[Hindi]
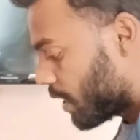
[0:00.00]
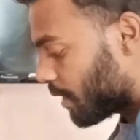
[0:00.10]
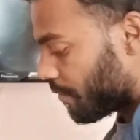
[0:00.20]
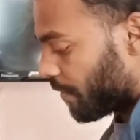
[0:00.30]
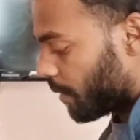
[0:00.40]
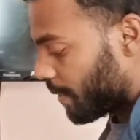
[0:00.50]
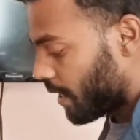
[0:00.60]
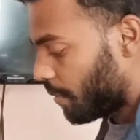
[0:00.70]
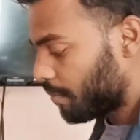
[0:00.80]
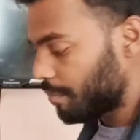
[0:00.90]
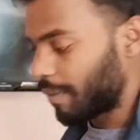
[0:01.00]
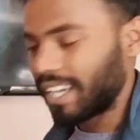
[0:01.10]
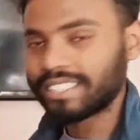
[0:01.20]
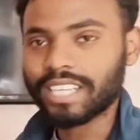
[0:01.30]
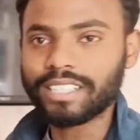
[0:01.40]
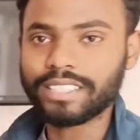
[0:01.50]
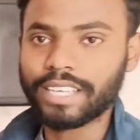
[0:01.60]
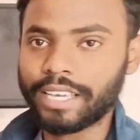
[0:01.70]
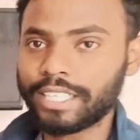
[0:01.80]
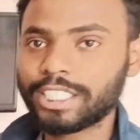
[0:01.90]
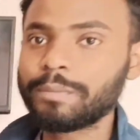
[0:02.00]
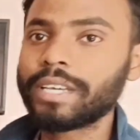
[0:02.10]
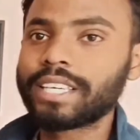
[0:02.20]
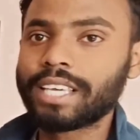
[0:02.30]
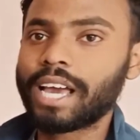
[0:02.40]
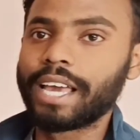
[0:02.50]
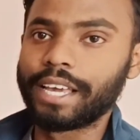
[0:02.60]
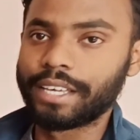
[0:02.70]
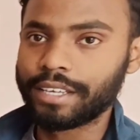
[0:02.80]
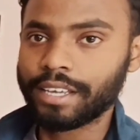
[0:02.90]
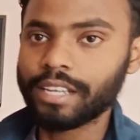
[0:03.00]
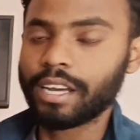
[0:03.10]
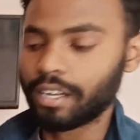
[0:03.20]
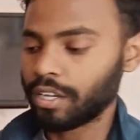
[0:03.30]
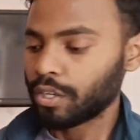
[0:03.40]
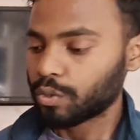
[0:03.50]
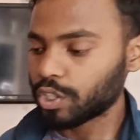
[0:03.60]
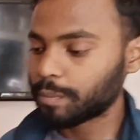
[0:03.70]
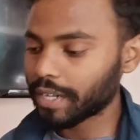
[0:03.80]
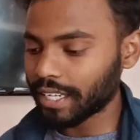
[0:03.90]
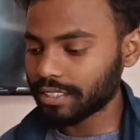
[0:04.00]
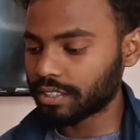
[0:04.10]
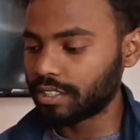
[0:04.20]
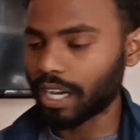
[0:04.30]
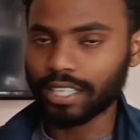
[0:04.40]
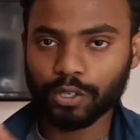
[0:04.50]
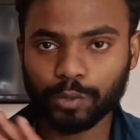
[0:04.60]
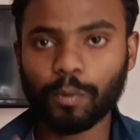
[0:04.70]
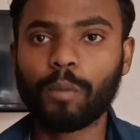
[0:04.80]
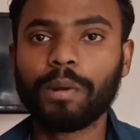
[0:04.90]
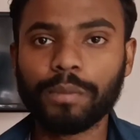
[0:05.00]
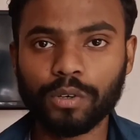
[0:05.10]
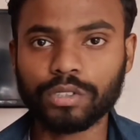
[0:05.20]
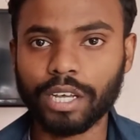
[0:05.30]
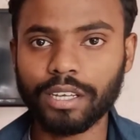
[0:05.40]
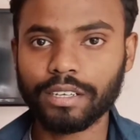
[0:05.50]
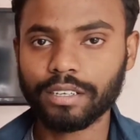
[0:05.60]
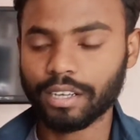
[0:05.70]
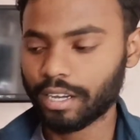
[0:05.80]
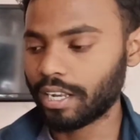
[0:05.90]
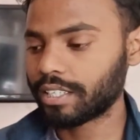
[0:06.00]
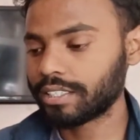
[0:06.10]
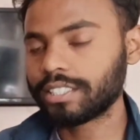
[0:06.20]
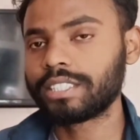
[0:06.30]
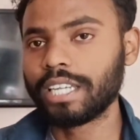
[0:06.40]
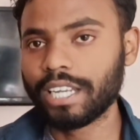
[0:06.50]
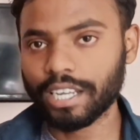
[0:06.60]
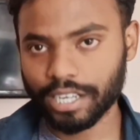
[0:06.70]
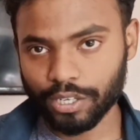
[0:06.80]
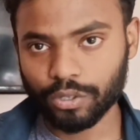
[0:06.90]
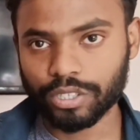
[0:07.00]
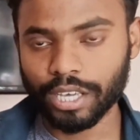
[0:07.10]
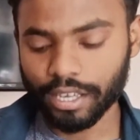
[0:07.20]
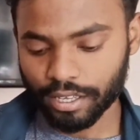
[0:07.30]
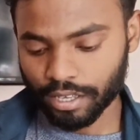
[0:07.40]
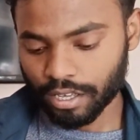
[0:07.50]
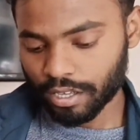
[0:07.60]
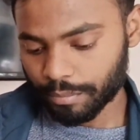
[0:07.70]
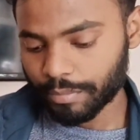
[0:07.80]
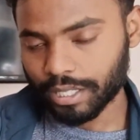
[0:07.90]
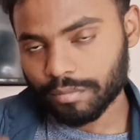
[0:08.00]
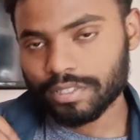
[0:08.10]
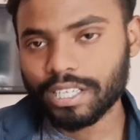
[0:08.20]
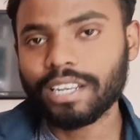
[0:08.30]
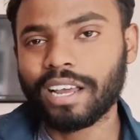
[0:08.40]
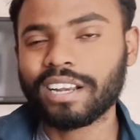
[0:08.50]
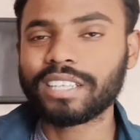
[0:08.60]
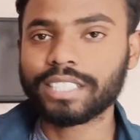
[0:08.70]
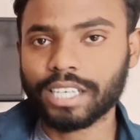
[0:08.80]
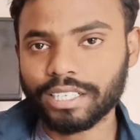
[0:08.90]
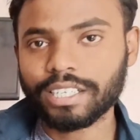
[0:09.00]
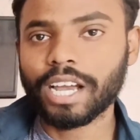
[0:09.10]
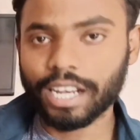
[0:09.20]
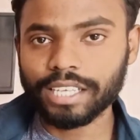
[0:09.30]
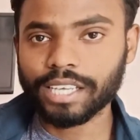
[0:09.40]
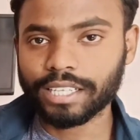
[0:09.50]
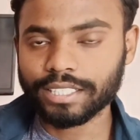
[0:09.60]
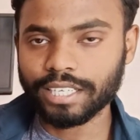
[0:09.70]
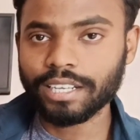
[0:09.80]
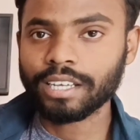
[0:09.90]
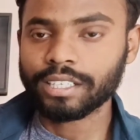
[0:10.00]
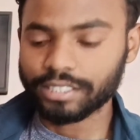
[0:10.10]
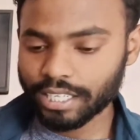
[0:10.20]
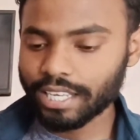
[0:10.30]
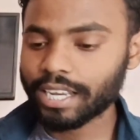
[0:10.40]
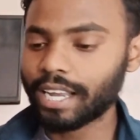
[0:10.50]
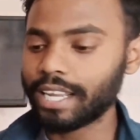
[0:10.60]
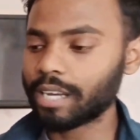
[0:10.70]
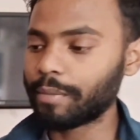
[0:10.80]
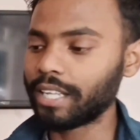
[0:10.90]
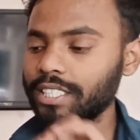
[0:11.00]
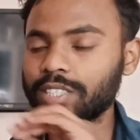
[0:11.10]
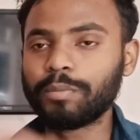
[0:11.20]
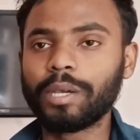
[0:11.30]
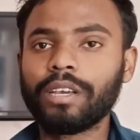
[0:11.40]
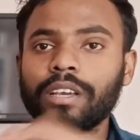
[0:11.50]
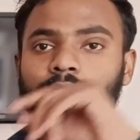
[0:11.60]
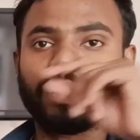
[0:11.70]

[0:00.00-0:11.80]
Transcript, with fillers: जो ये फिर भी हम बाईस का देते हैं इसमें क्या है है ना तो इसमें गाइज ज़्यादा कुछ प्रॉब्लम नहीं होता हल्की सी सील निकली होती है मतलब सील हल्का सा क्या निकाला ही जाता है सील सील निकालने के बाद इसमें